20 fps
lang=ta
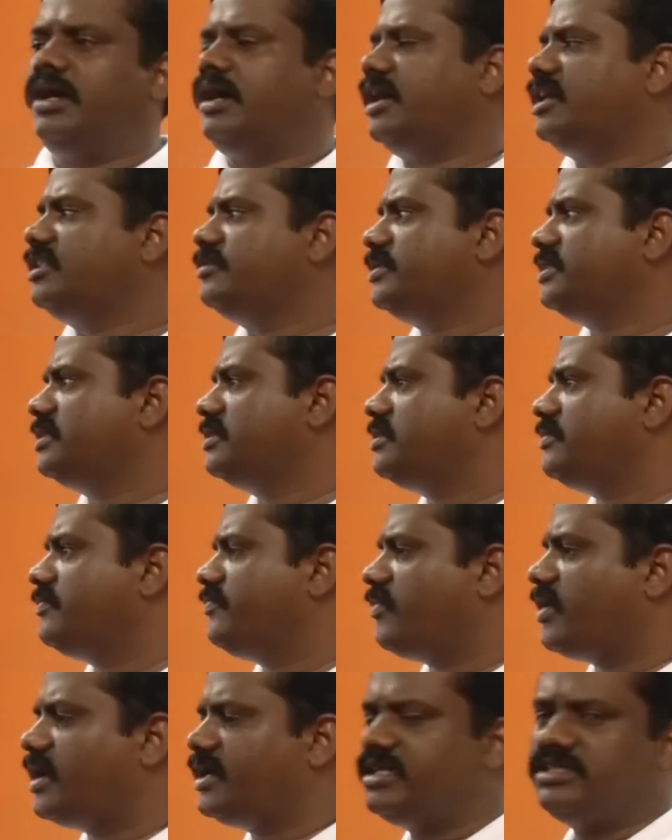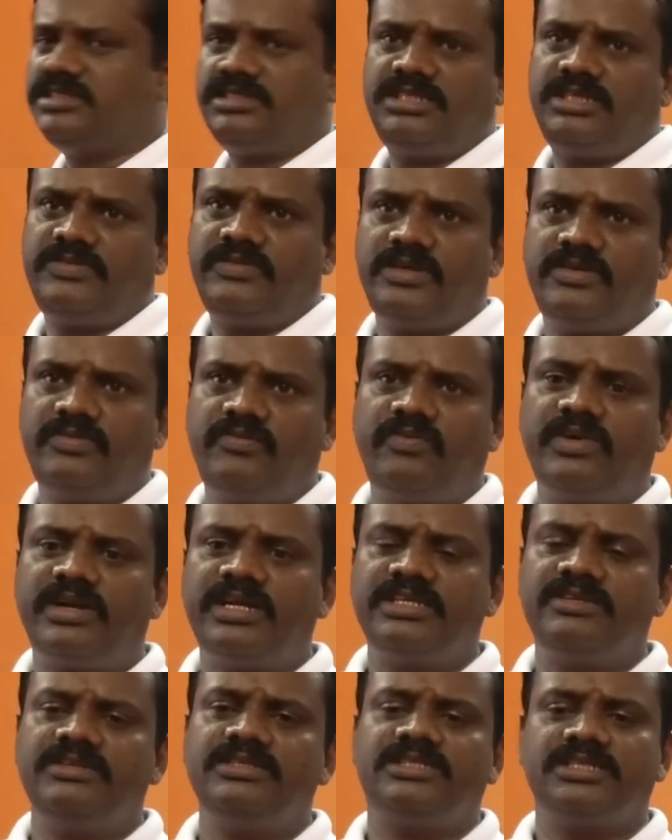அடுத்து பார்த்திங்கன்னா ஃபார்ட்டி இன்ச் டிவி
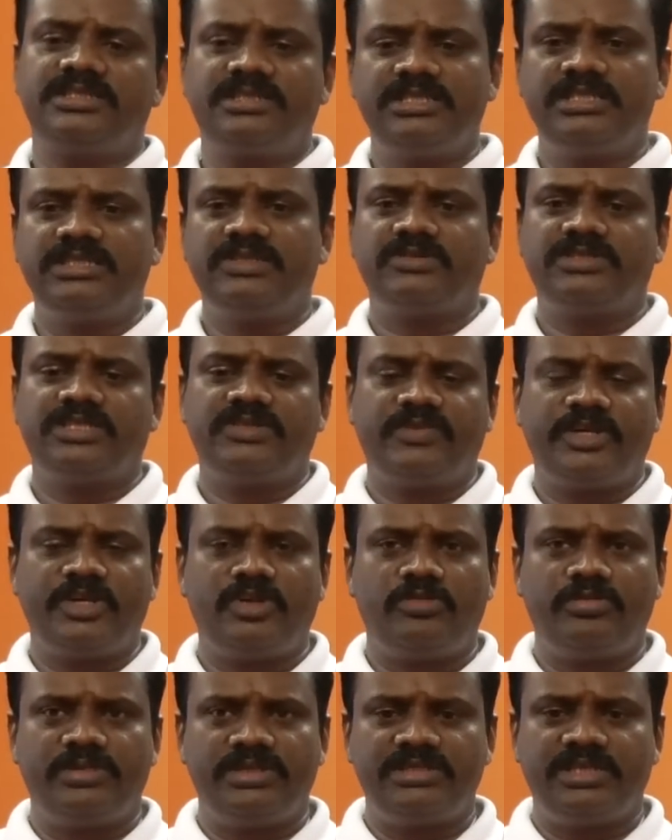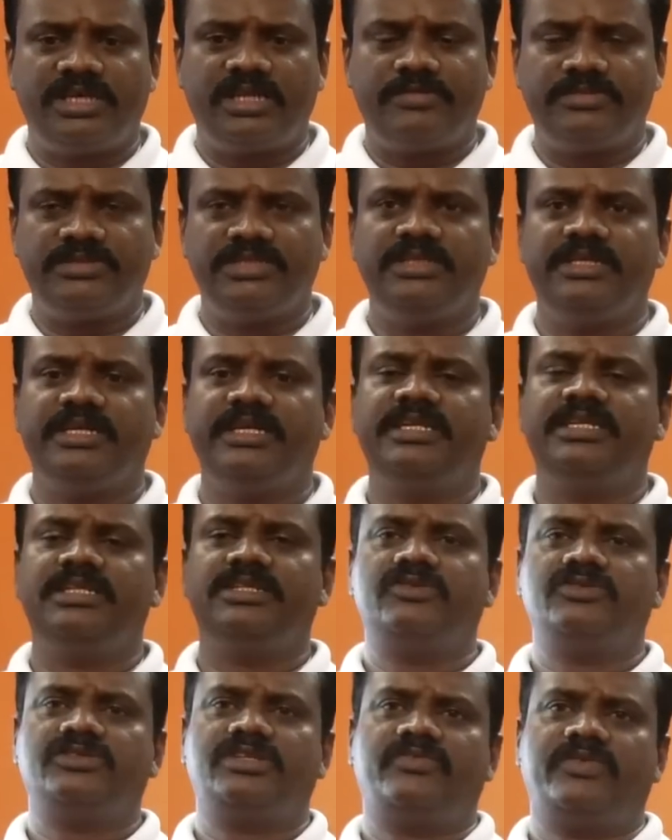ஃபார்ட்டி இன்ச்சில் சிக்ஸ்டீன் தௌசண்ட் ஃபைவ் ஹண்ட்ரட் ருபீஸ் ஆரம்பிச்சு எயிட்டீன்
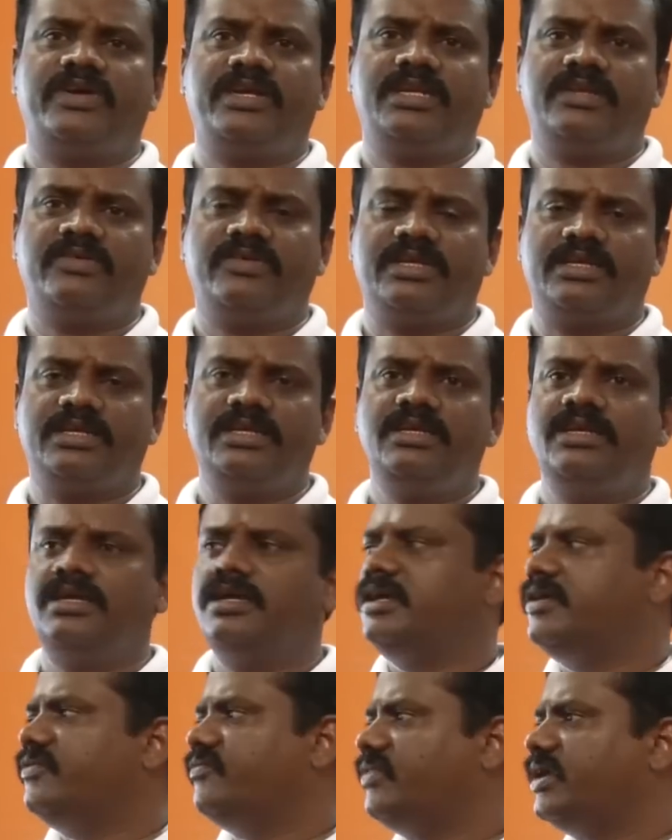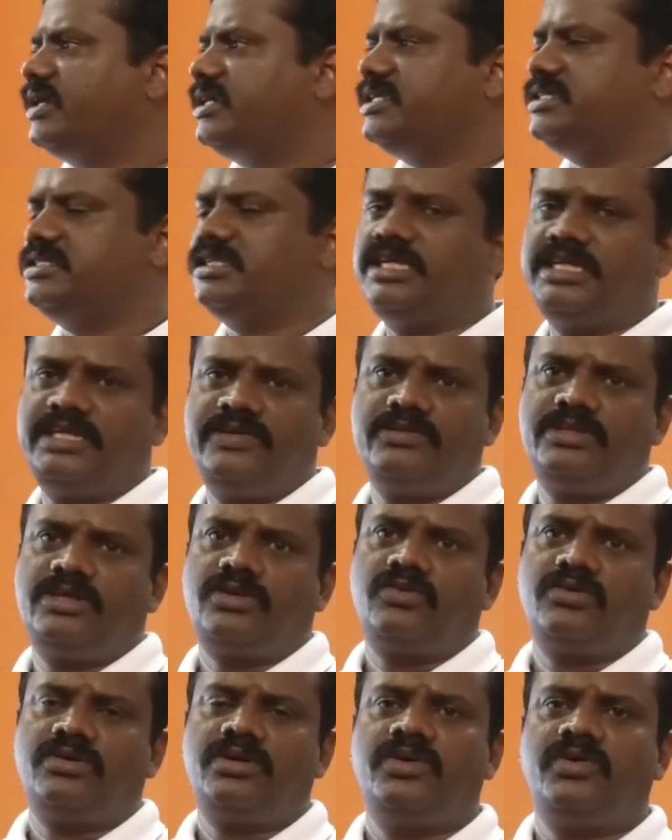தௌசண்ட் ஃபைவ் ஹண்ட்ரட் வரைக்கும் ஃபார்ட்டி இன்ச்சில் டிவி
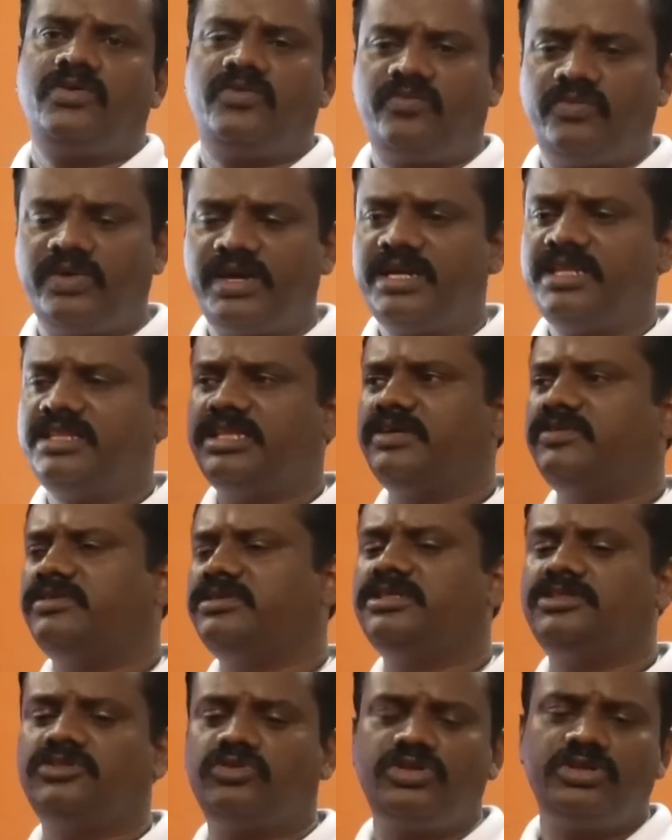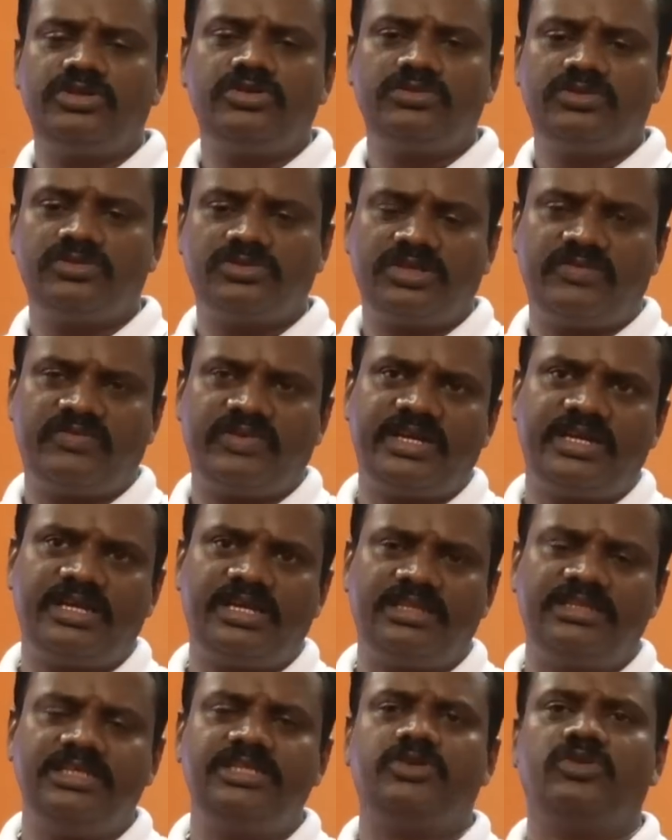தரோம் ஃபார்ட்டி த்ரீ வந்து டுவெண்ட்டி டூ தௌசண்ட் ஃபைவ்
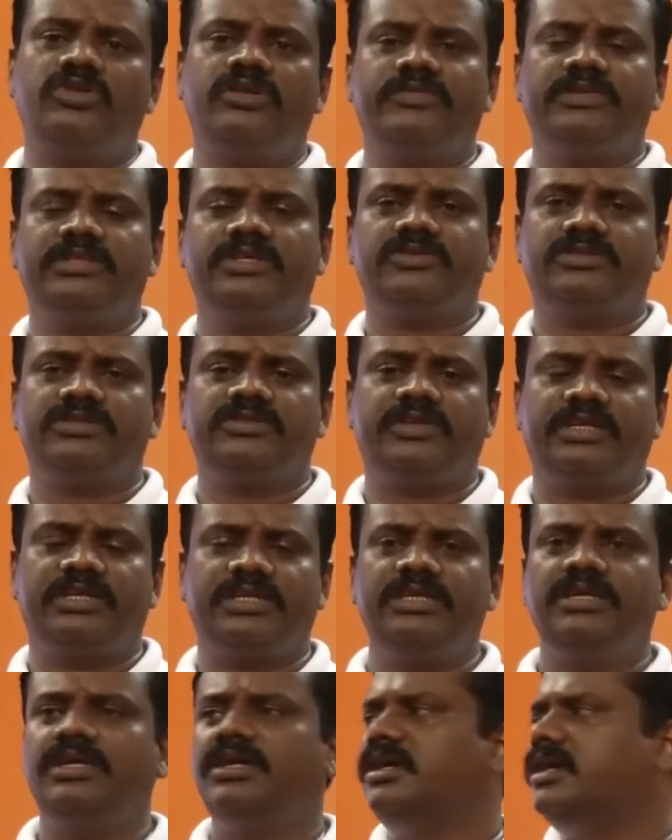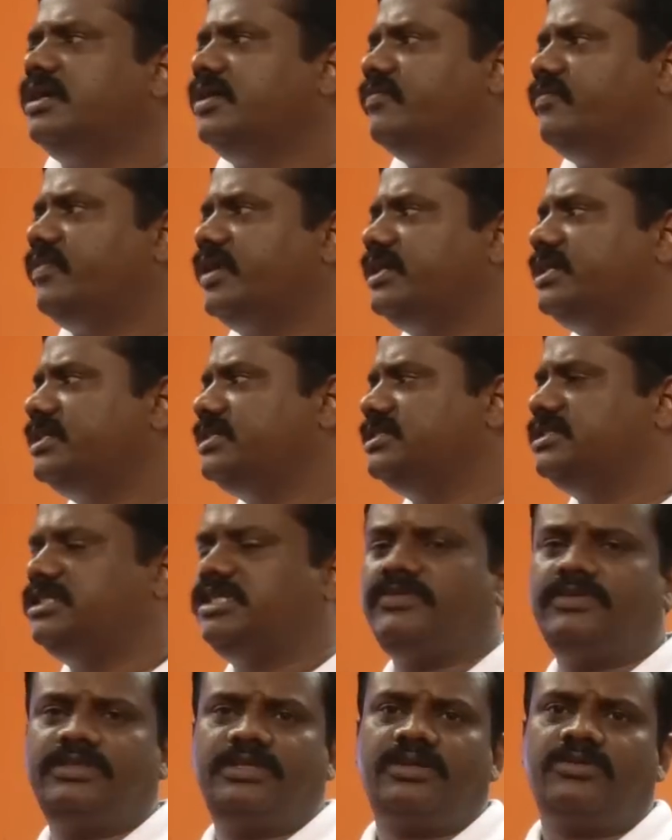ஹண்ட்ரட்லேருந்து டுவெண்ட்டி ஃபைவ் தௌசண்ட் வரைக்கும் ஃபார்ட்டி இன்ச்
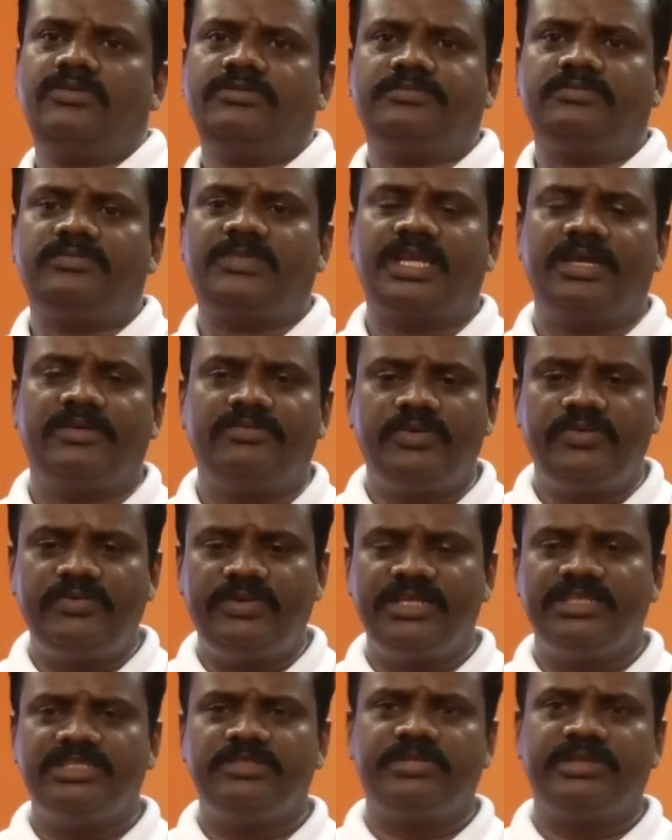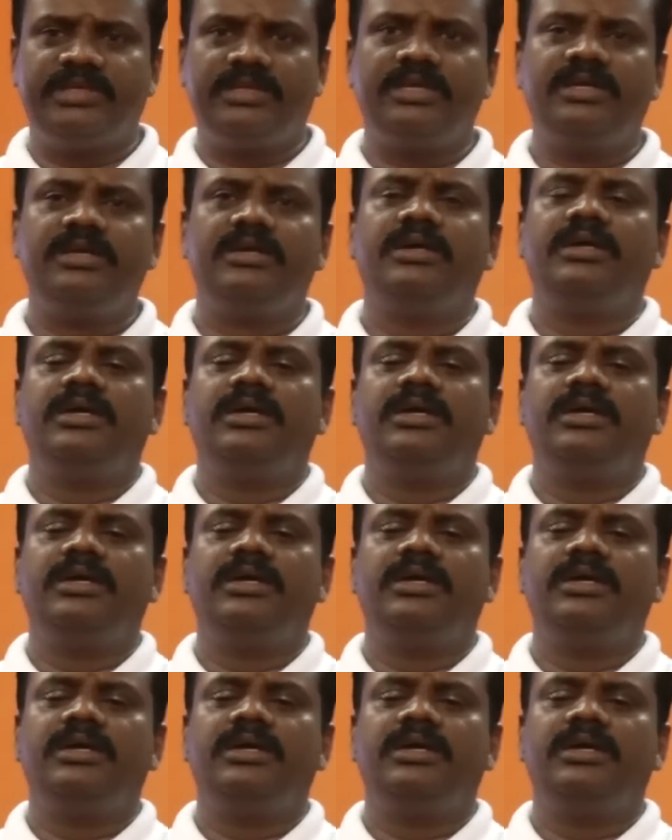டிவி தரோம் ஃபிஃப்டி இன்ச்சு பார்த்தீங்கன்னா